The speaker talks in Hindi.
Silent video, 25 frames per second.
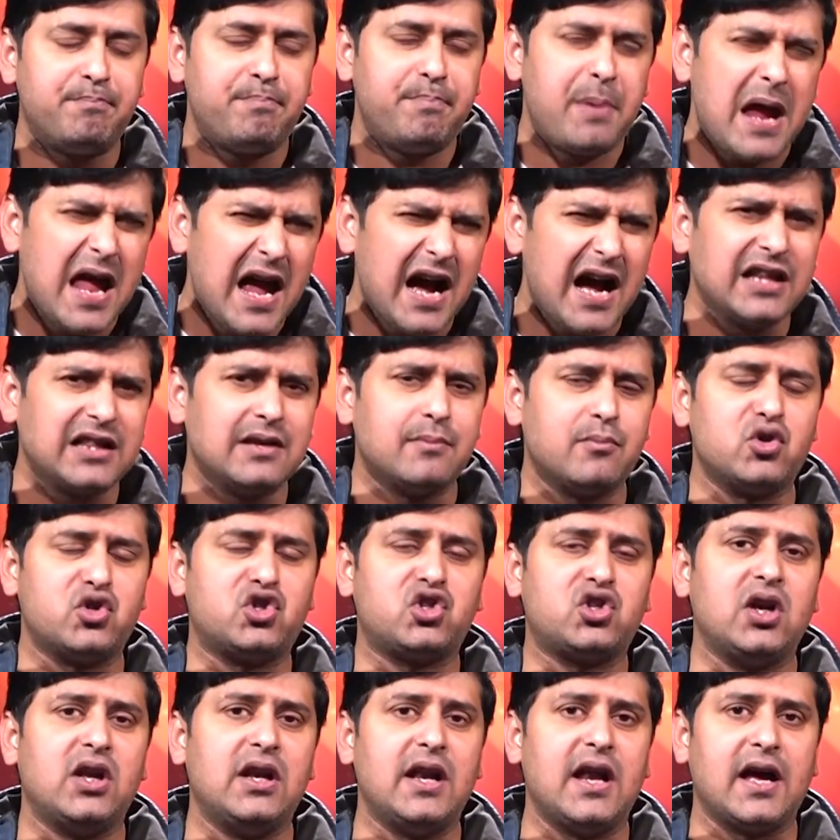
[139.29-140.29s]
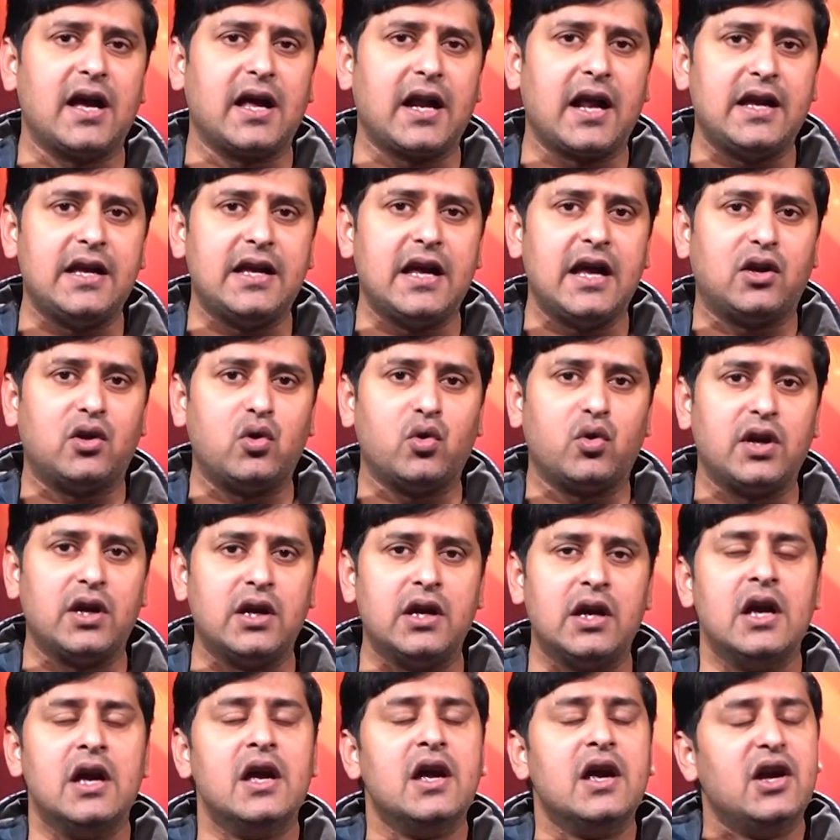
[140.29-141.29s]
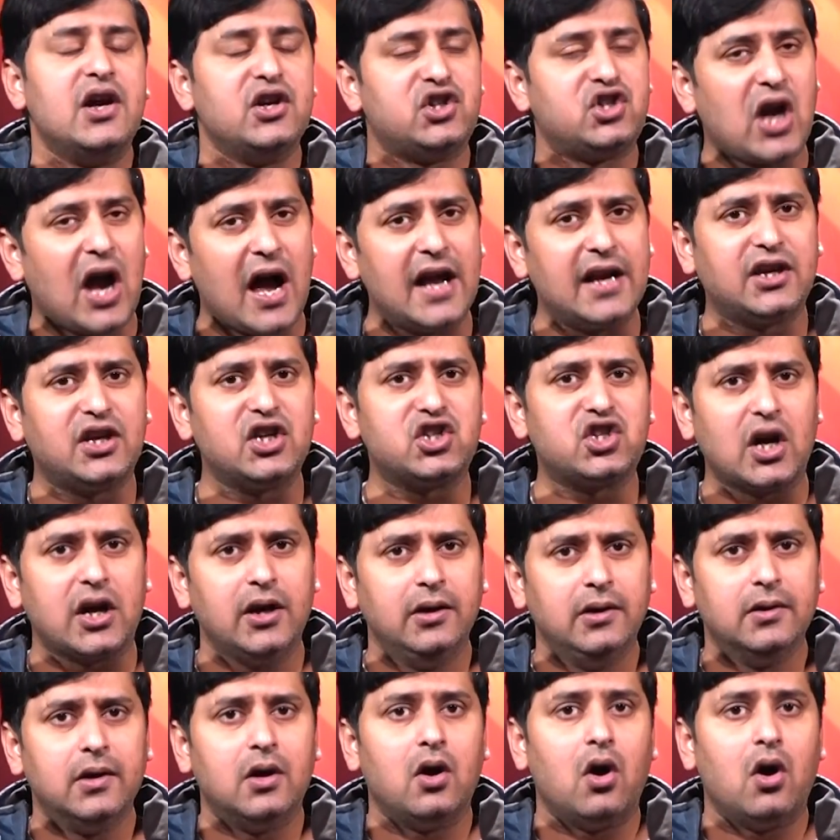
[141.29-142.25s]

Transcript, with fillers: बेहद मुश्किल लग रही है क्योंकि ईशान किशन